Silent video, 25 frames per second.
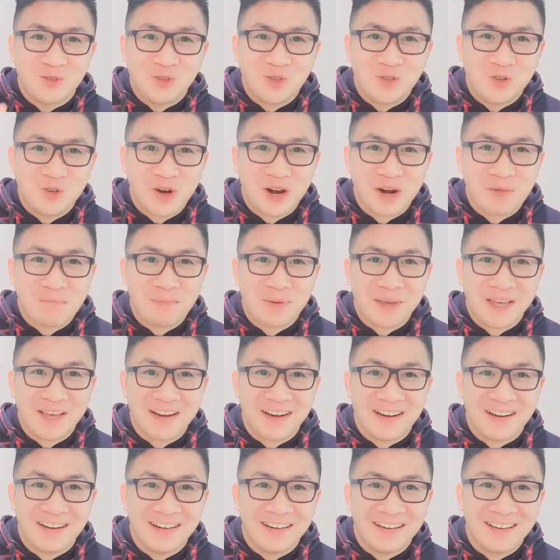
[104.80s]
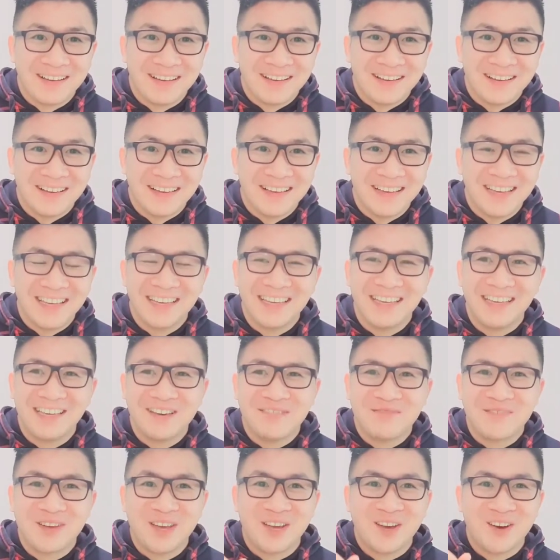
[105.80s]
you are Peter.
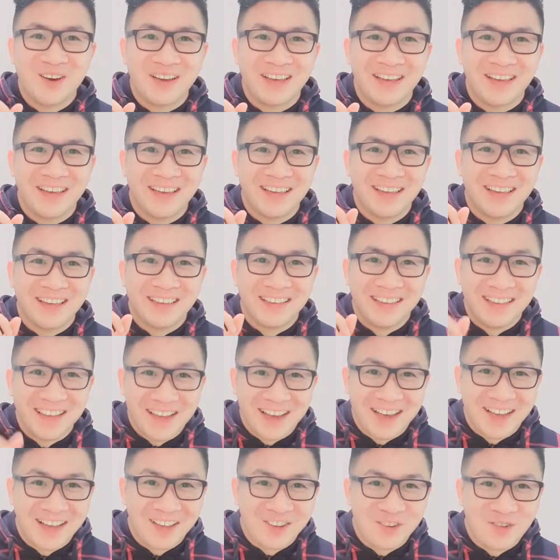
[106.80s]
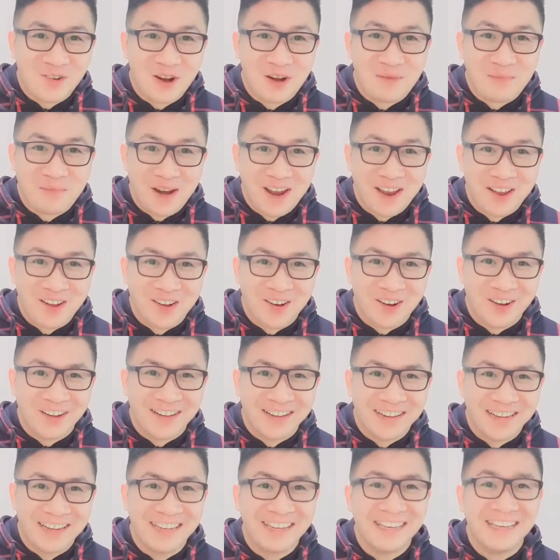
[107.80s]
Y me dijo que, yeah, you are
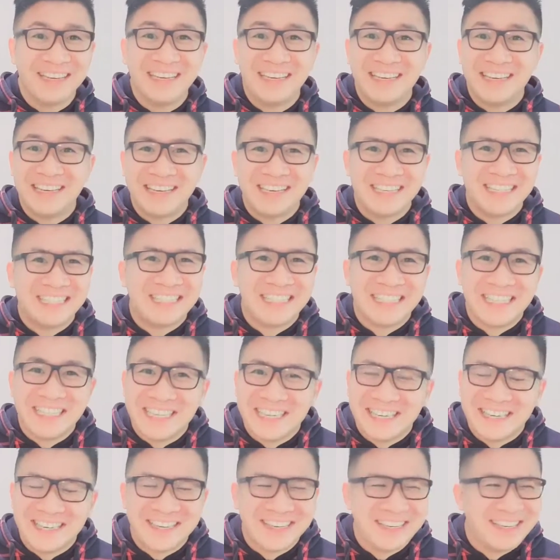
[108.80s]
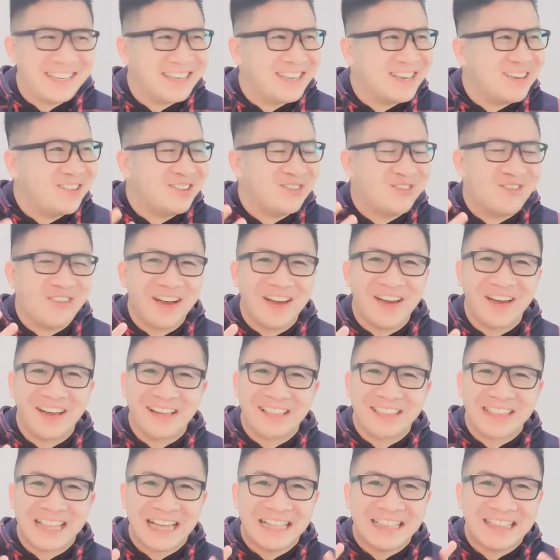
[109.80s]
Michael. Y, sí, y
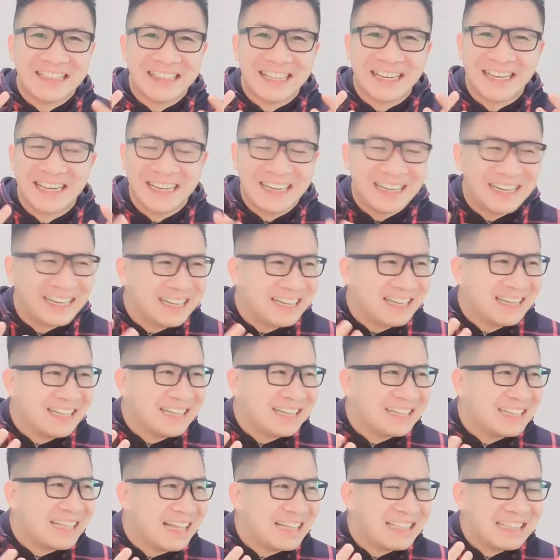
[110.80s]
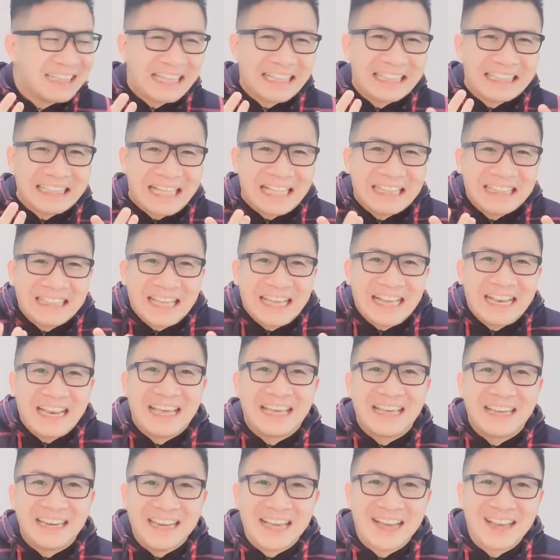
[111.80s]
fue tanta tanta,
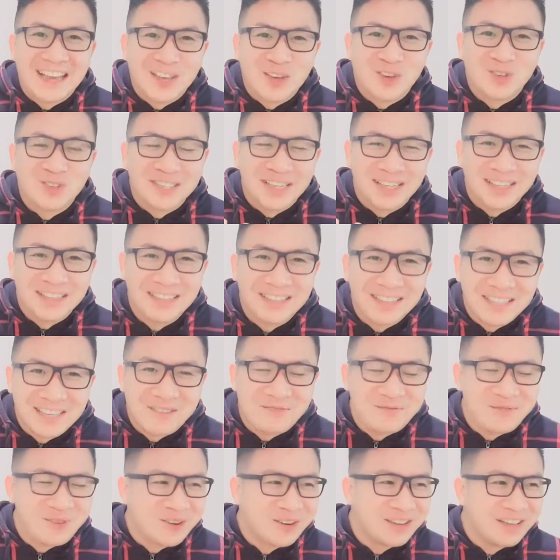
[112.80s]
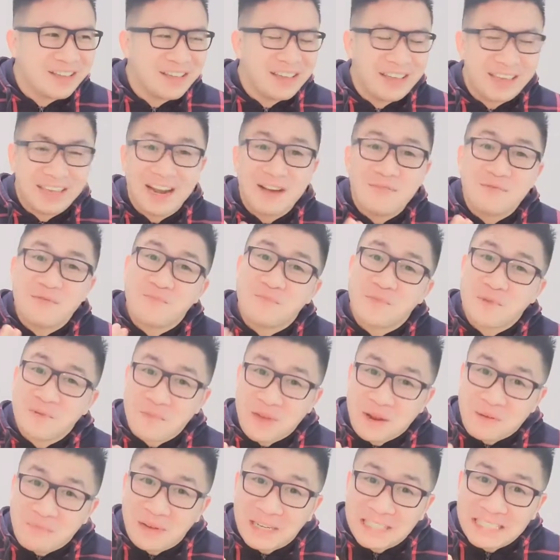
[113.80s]
alegría que yo sentí porque era mi
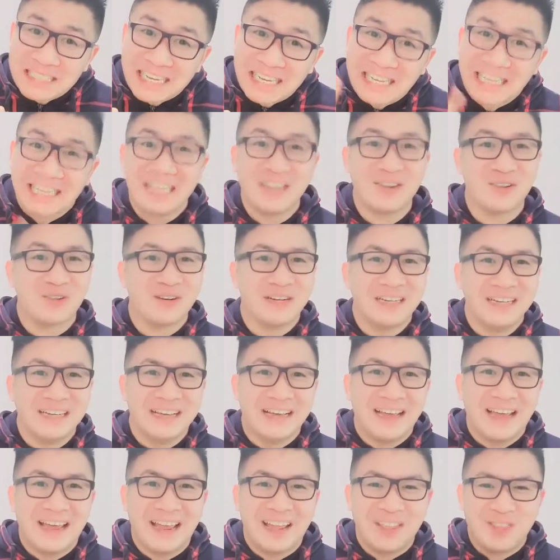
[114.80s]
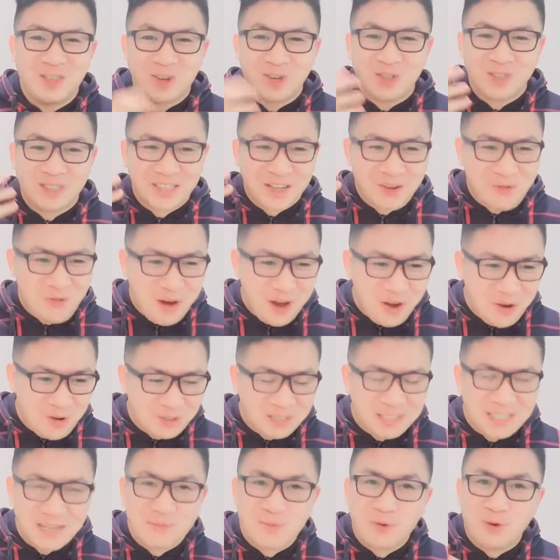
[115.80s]
primer pasajero. Entonces, bueno,
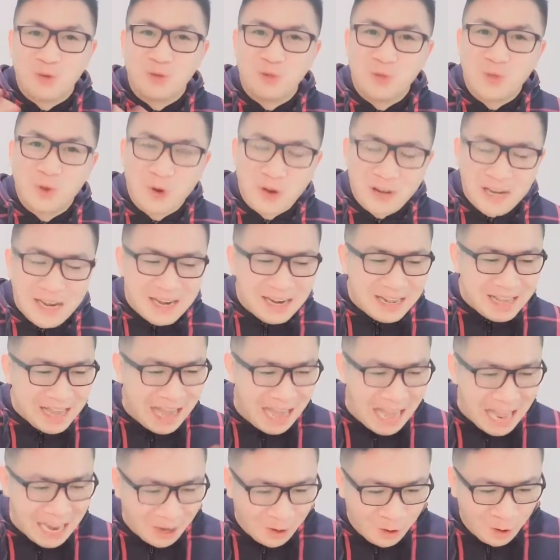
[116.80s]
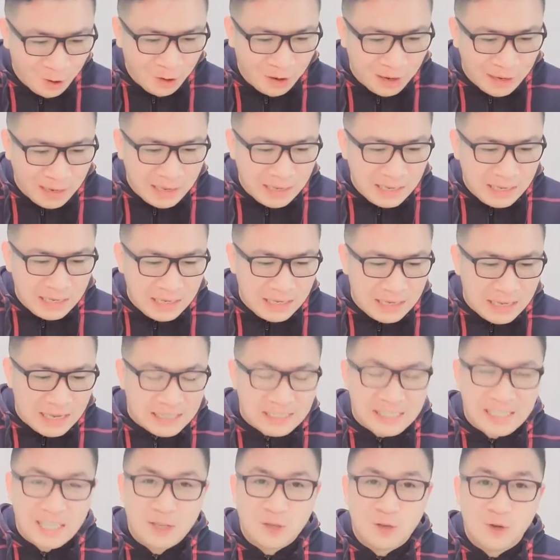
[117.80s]
se montó en el carro y
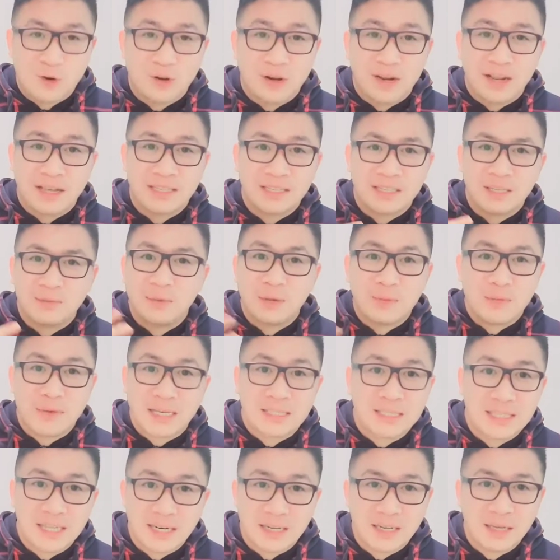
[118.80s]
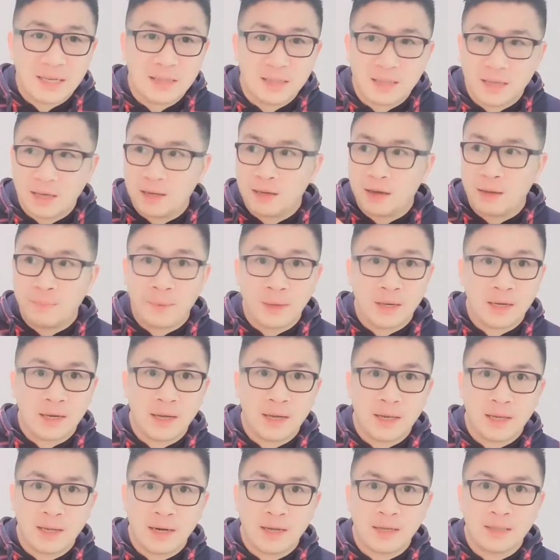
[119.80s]
el señor este vivía cerquita,
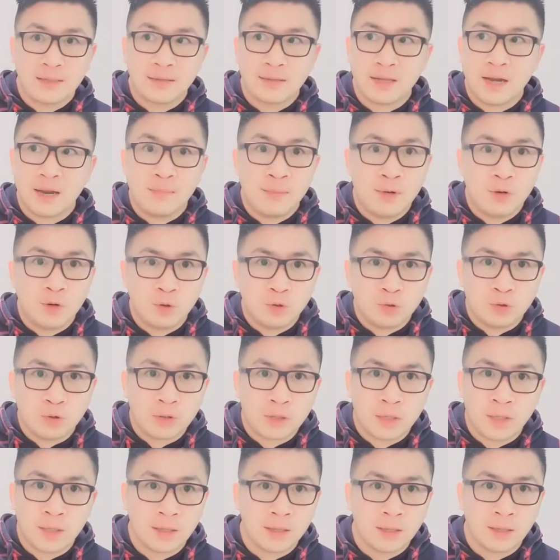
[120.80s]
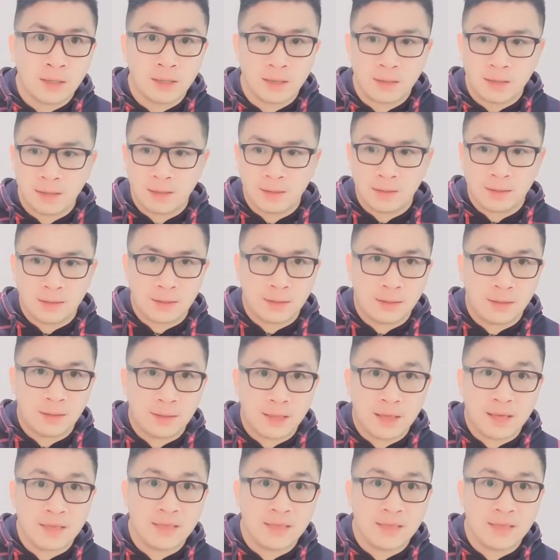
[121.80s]
apenas era tres minutos que, que,